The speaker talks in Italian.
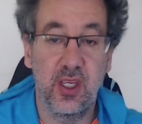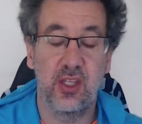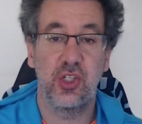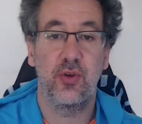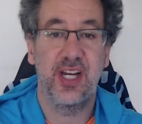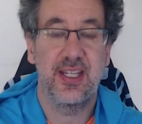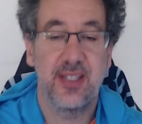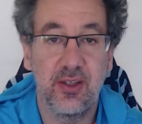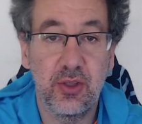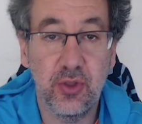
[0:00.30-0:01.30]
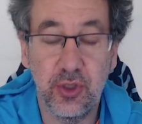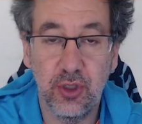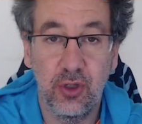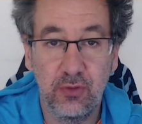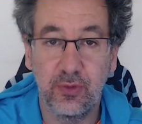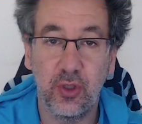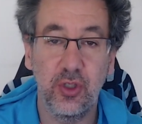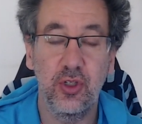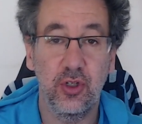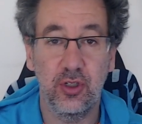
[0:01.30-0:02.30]
Ciao ragazzi da Vittorio,
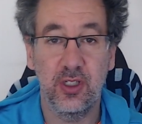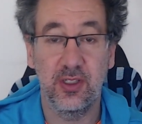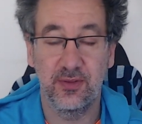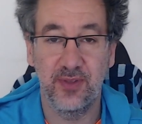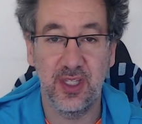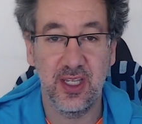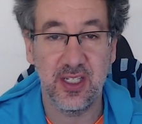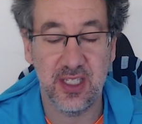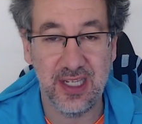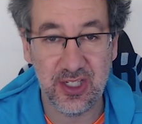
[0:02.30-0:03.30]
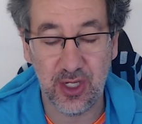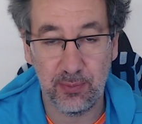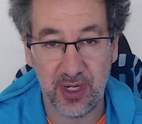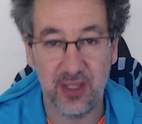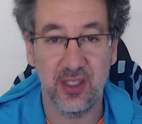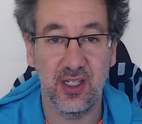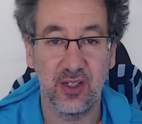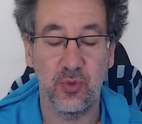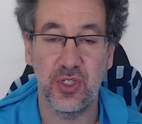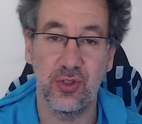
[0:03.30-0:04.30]
voglio vedere se riesco a prendere
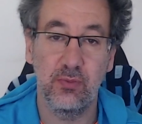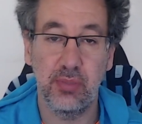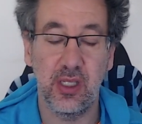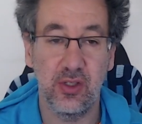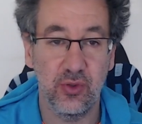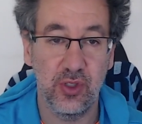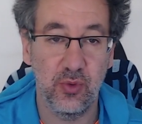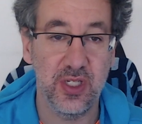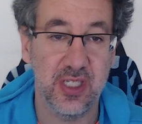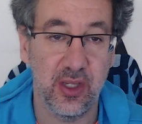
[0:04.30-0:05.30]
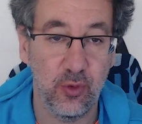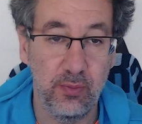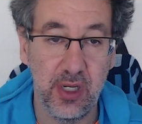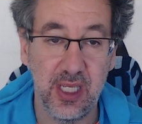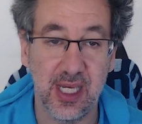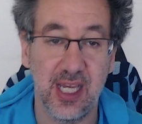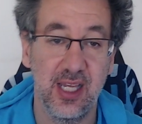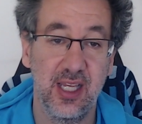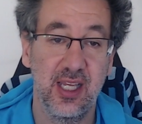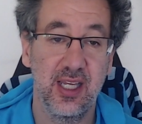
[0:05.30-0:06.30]
questo impegno di questa
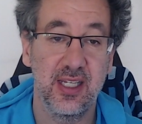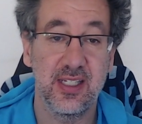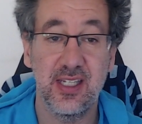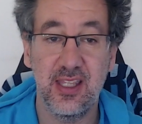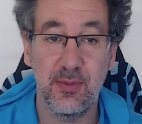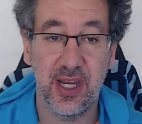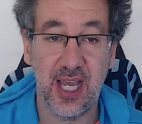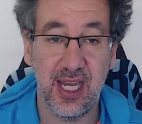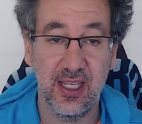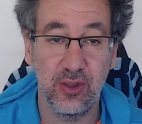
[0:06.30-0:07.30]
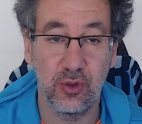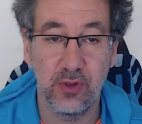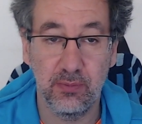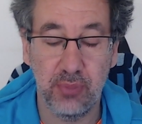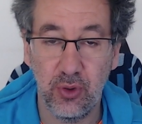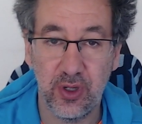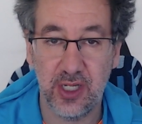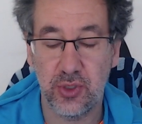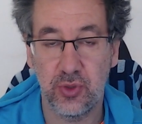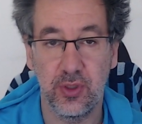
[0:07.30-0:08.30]
rubrica settimanale dove un po'
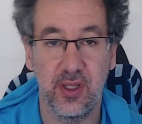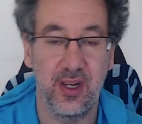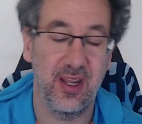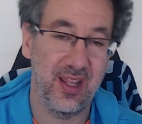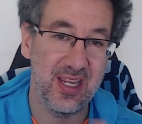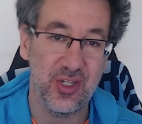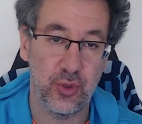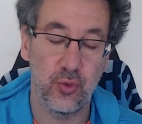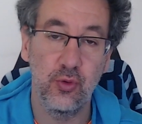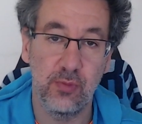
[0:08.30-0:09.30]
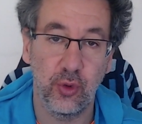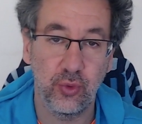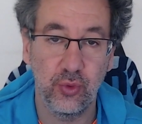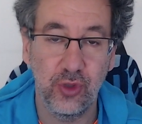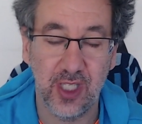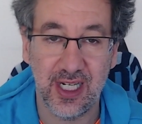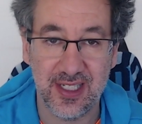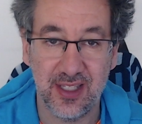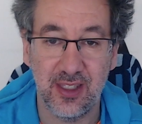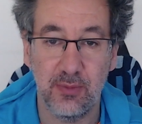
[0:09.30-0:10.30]
riassumo tutta la
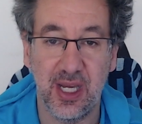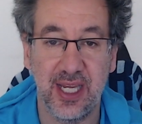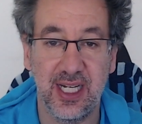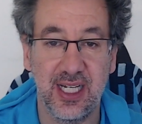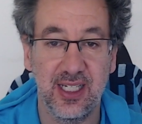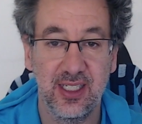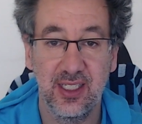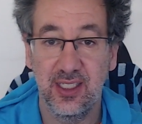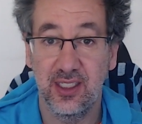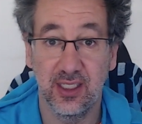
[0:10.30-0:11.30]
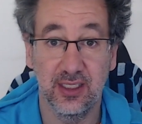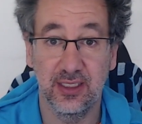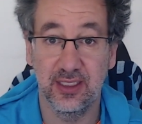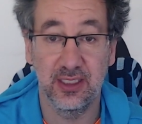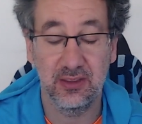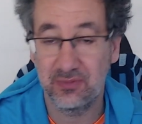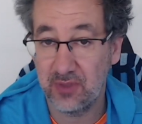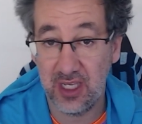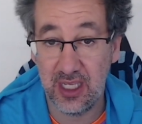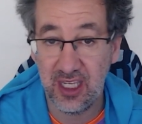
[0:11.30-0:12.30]
settimana eh,
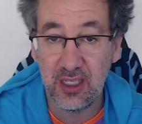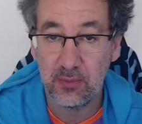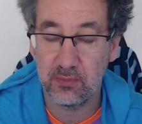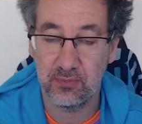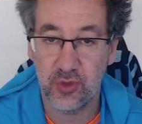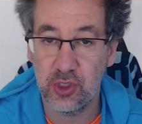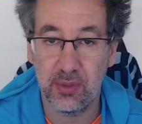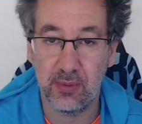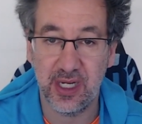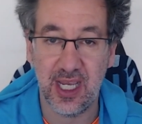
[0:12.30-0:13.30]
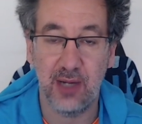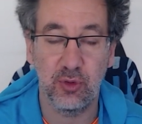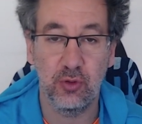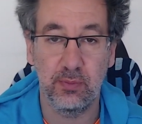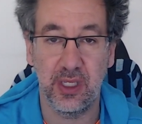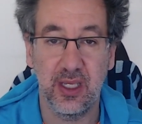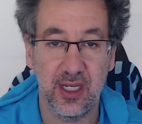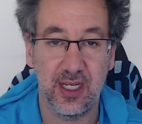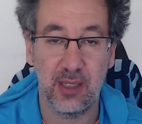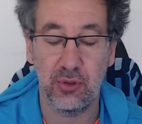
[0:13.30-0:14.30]
e ci prepariamo
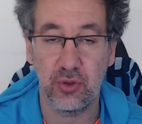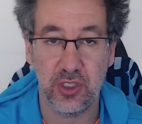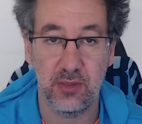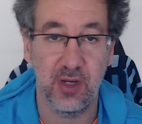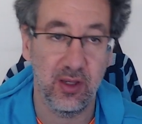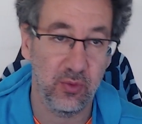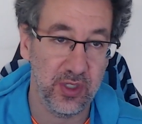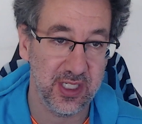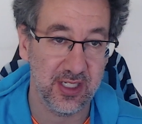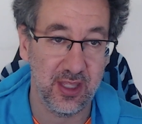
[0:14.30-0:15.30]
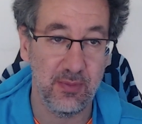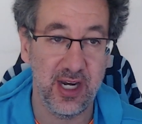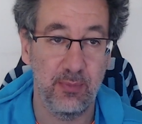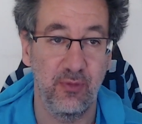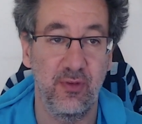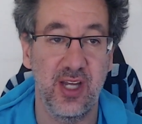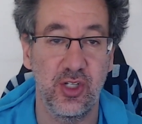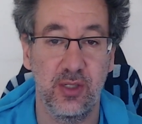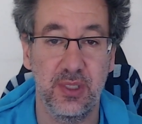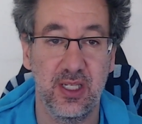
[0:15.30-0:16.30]
per la prossima. Questa settimana è più
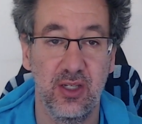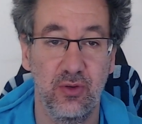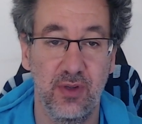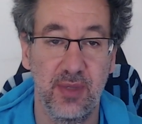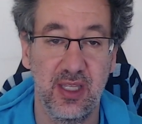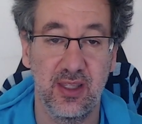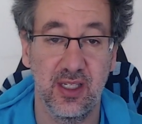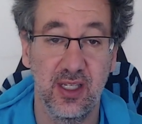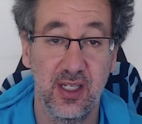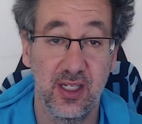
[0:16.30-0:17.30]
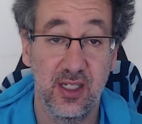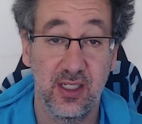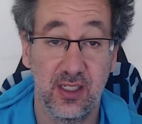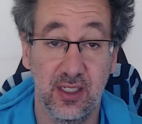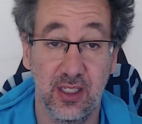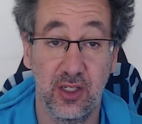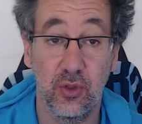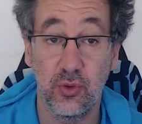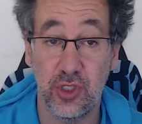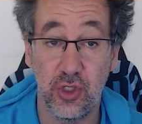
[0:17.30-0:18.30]
facile perché ovviamente eh,
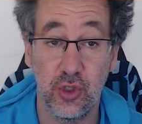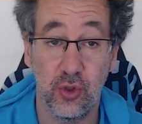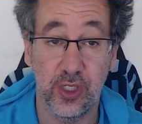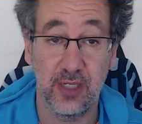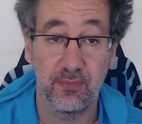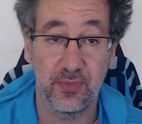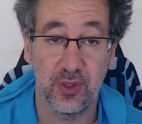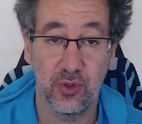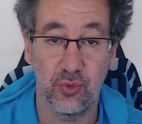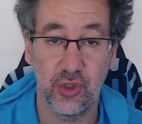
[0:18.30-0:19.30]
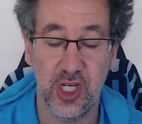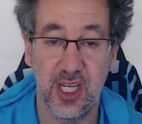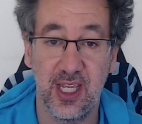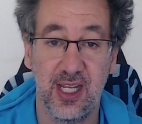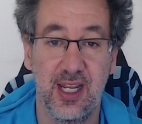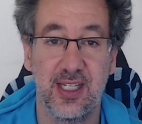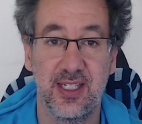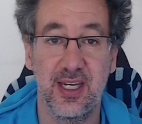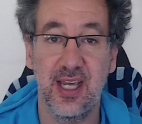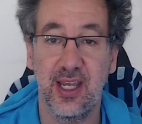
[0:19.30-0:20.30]
non si gioca, non c'è la
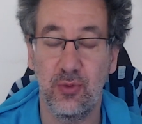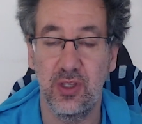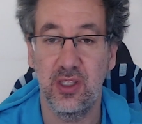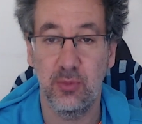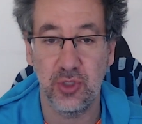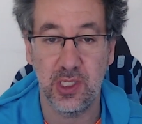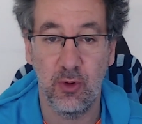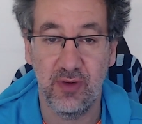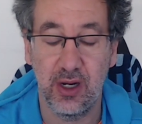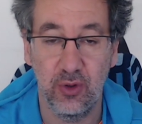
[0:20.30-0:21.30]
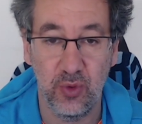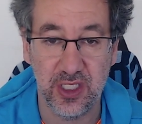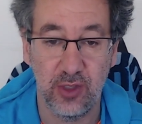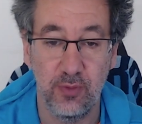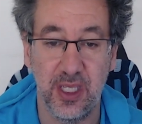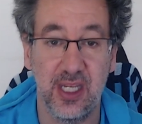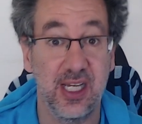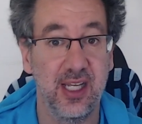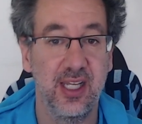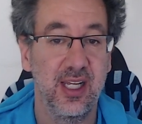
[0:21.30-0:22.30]
Serie A e quindi possiamo farlo questa domenica.
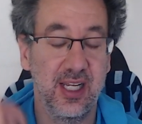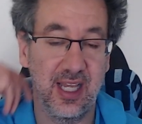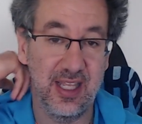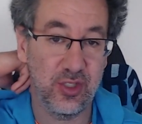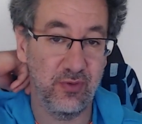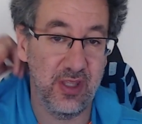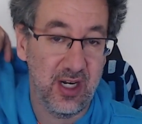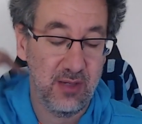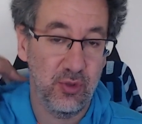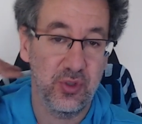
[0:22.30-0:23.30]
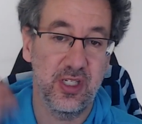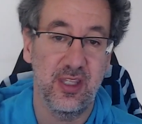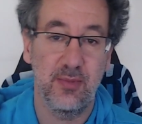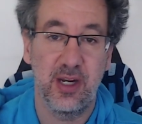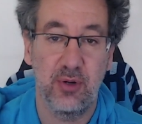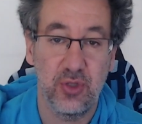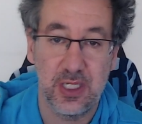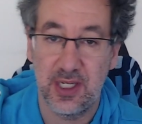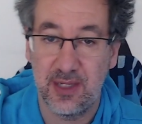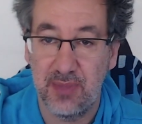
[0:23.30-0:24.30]
Adesso vedremo settimana
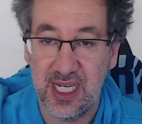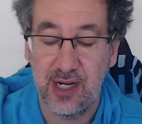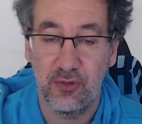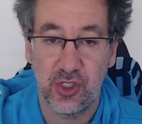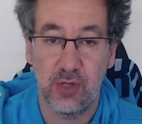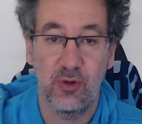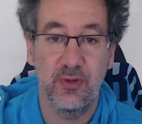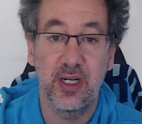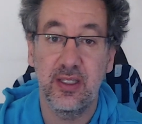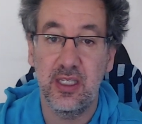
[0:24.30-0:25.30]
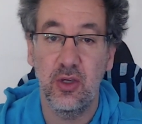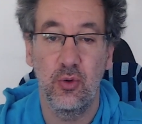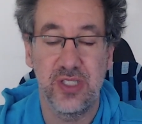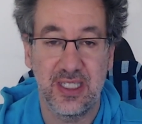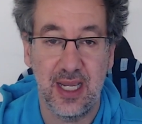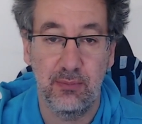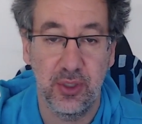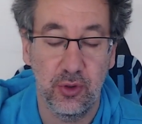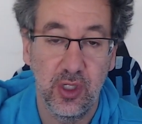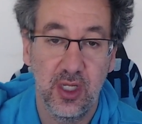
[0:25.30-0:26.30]
prossima se magari lo facciamo il venerdì o il
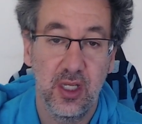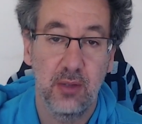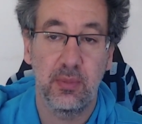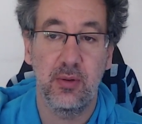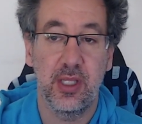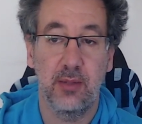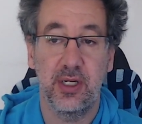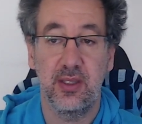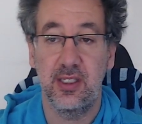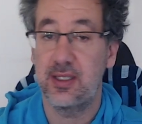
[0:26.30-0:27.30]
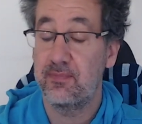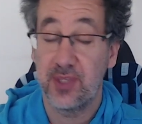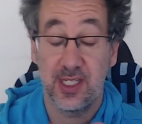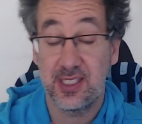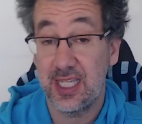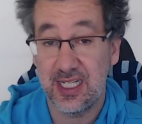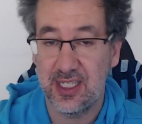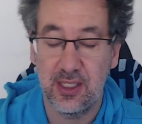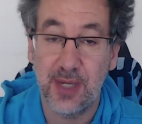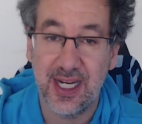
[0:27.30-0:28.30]
sabato prima della partita. È stata una
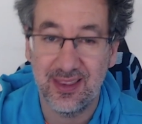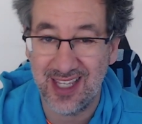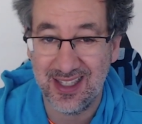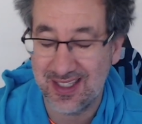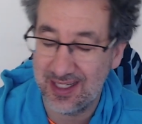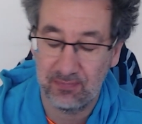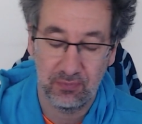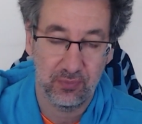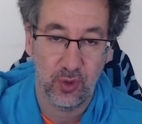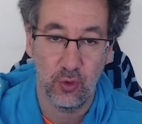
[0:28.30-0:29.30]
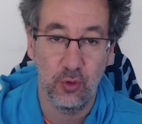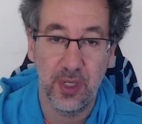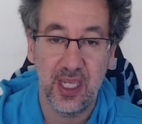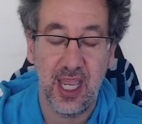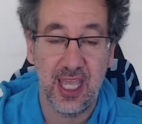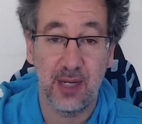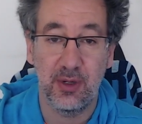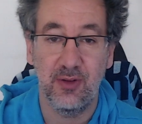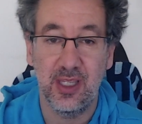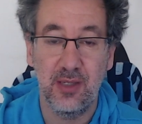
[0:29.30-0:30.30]
settimana intensa come era
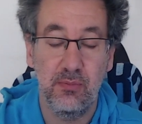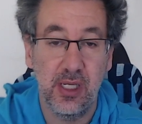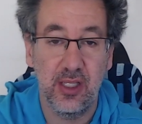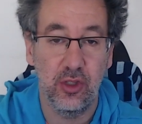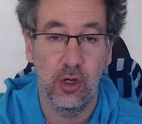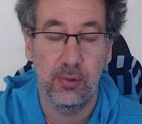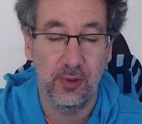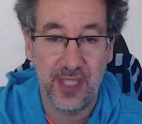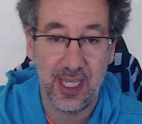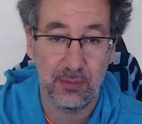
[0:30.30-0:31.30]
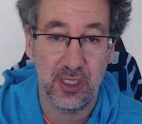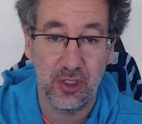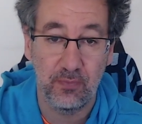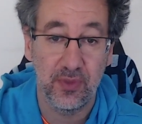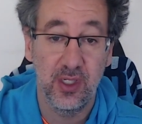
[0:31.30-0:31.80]
prevedibile dopo il derby, no?